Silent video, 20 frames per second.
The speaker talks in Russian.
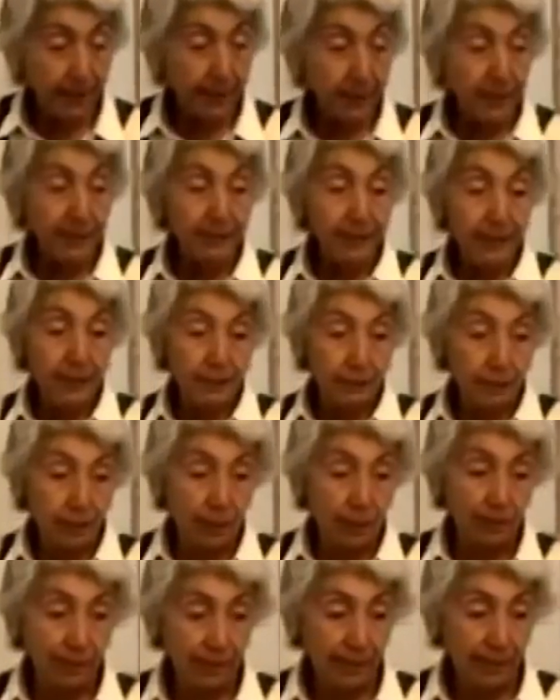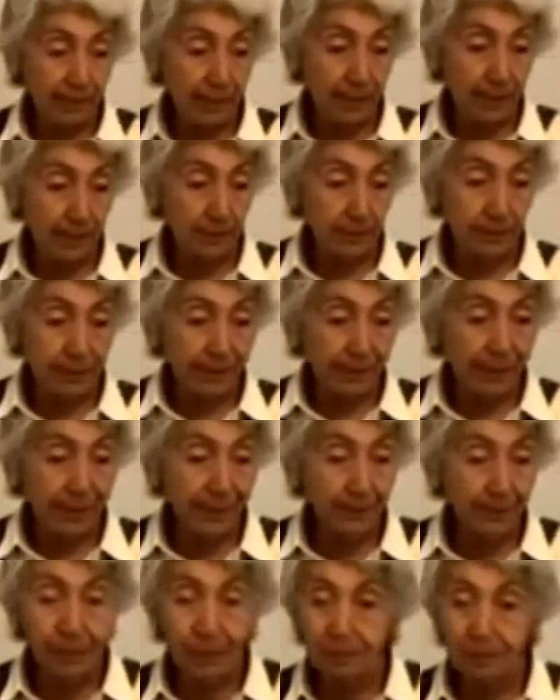и они не вызовут образования, то есть
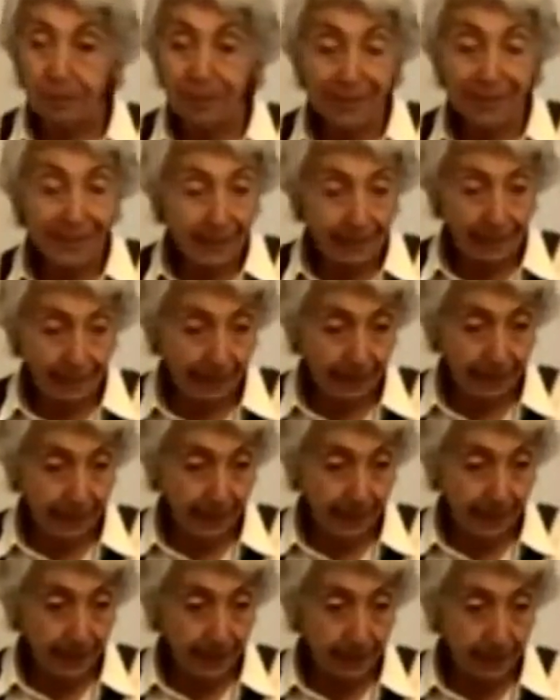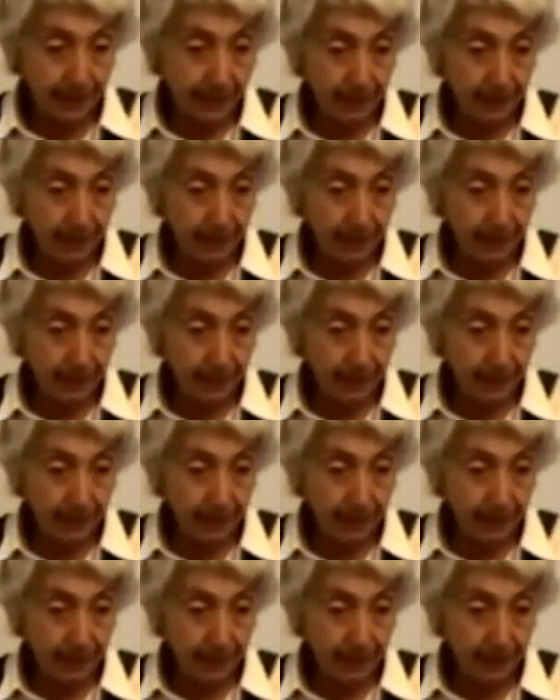они уже бессильные, да,